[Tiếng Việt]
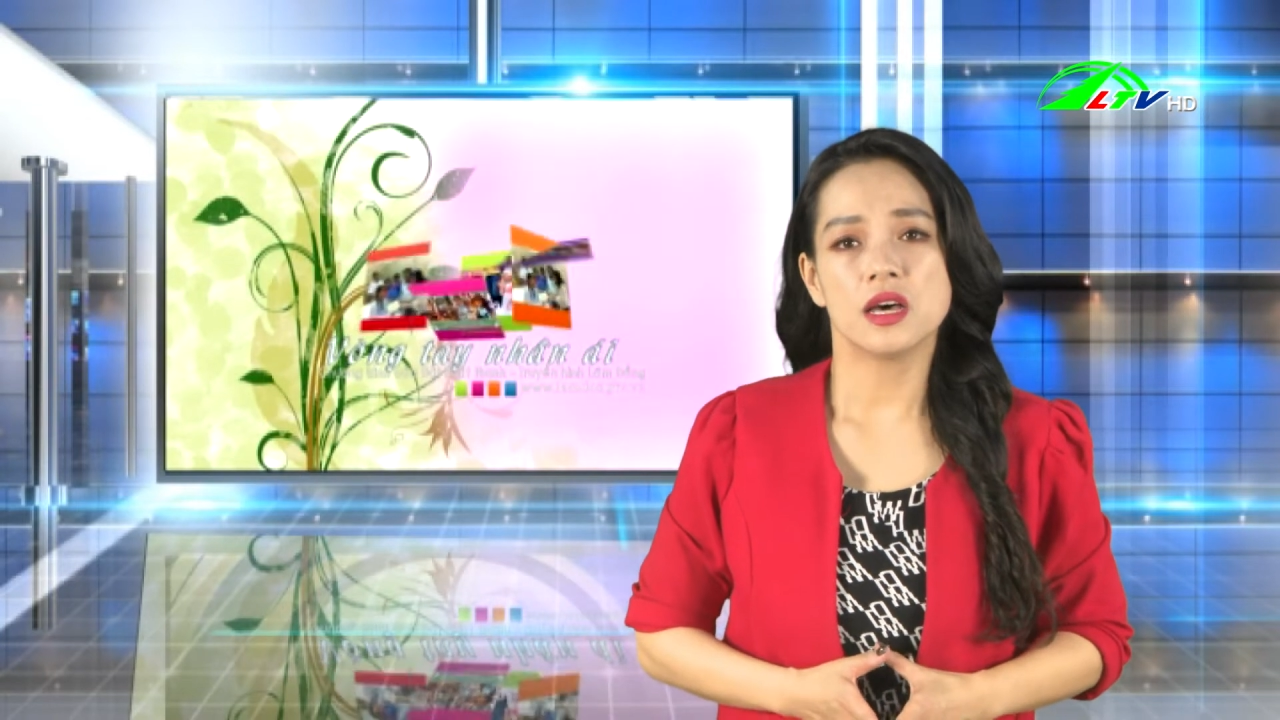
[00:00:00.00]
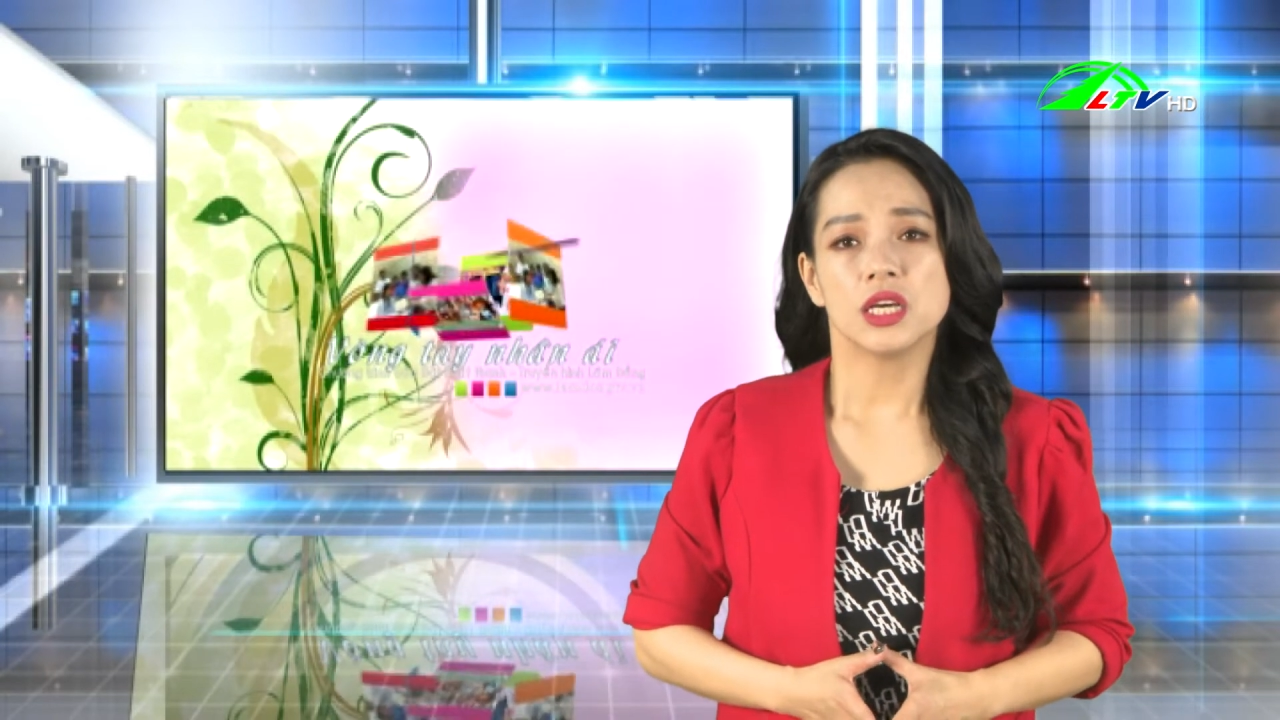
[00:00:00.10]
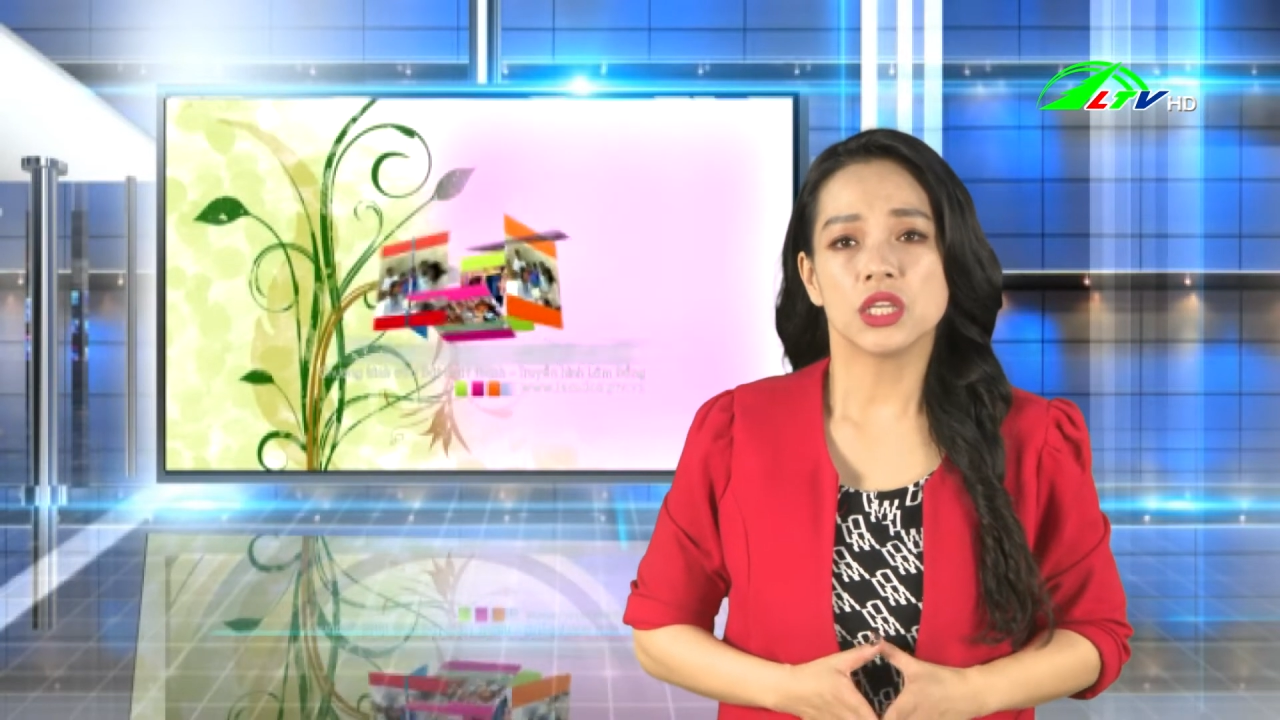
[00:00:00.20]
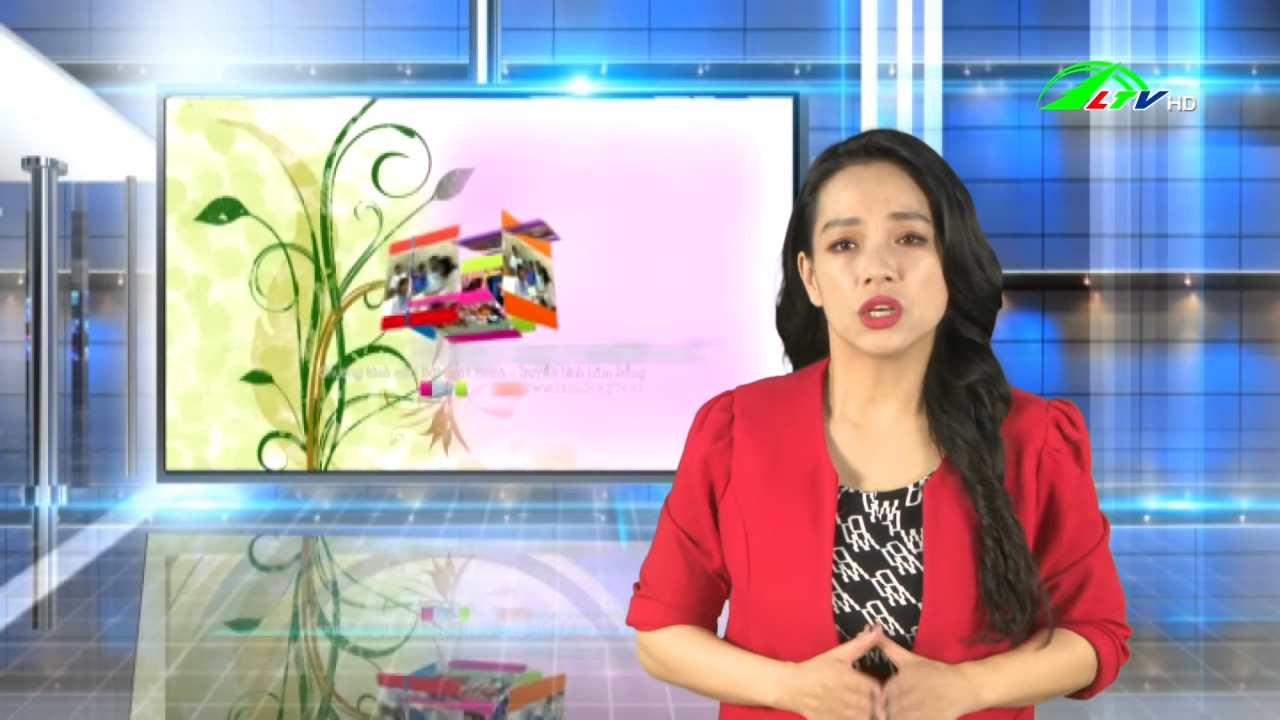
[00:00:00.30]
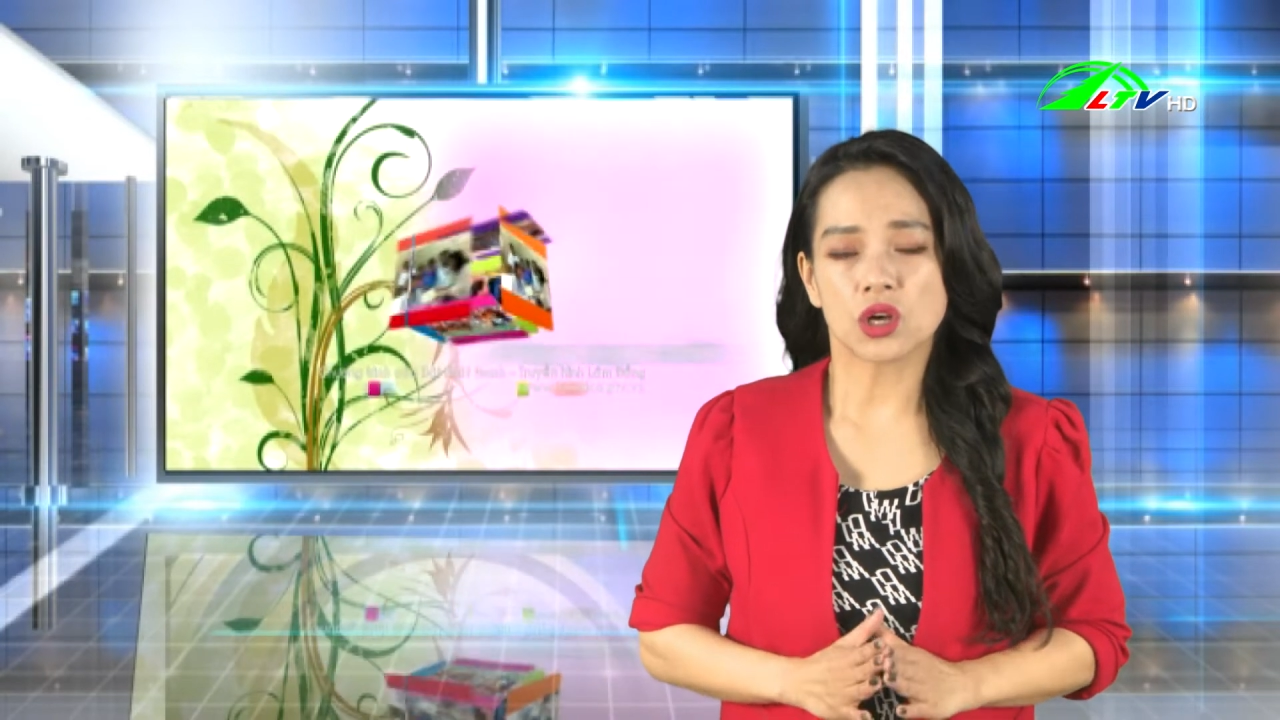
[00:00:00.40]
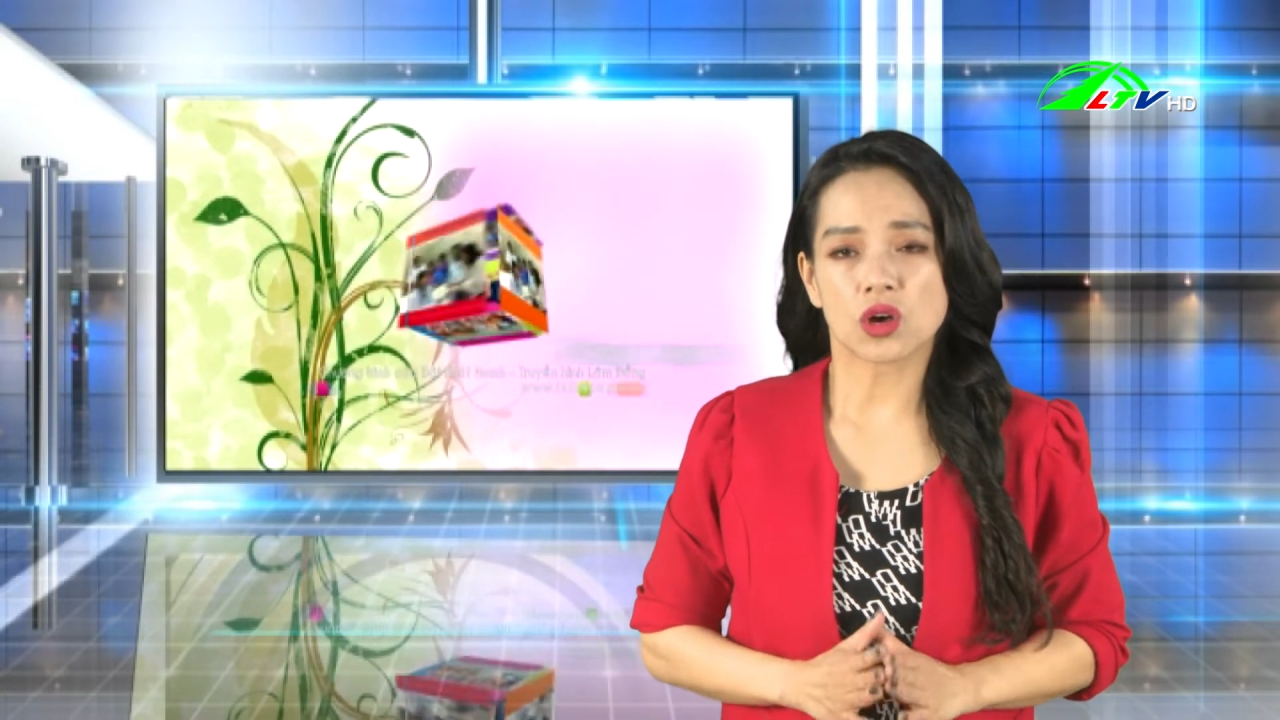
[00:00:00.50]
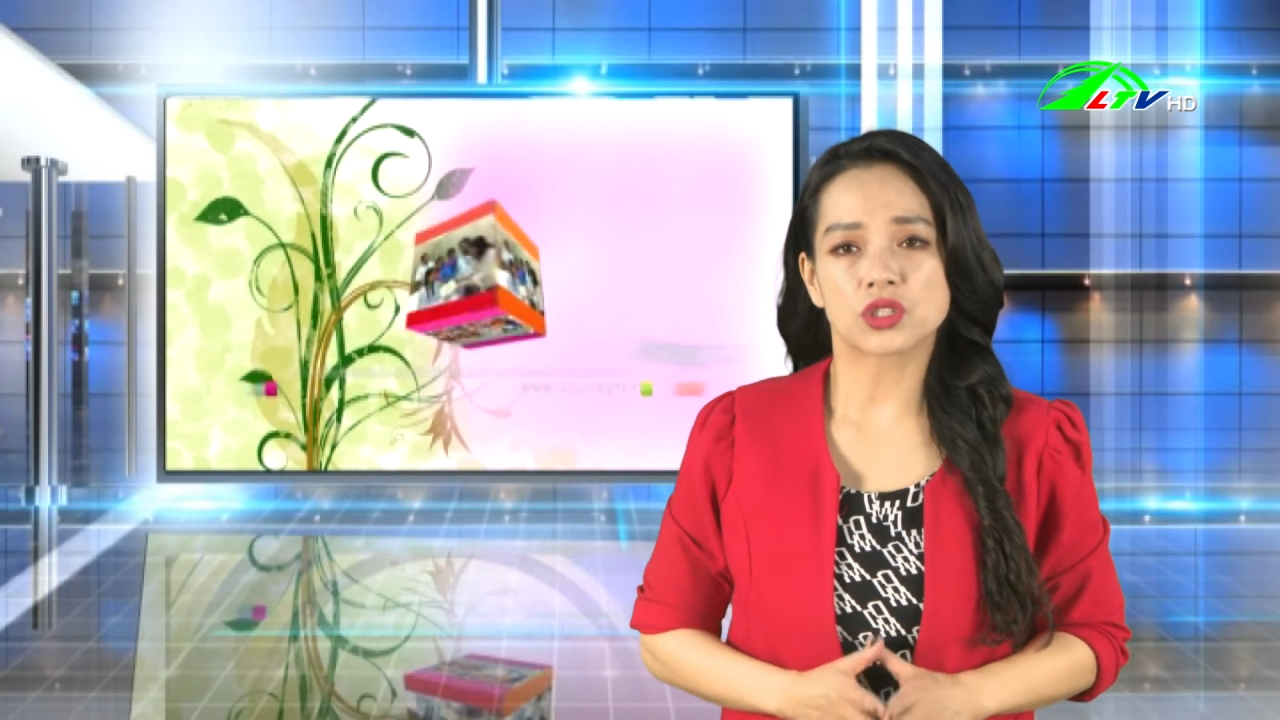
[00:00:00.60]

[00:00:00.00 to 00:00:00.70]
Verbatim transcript: Những con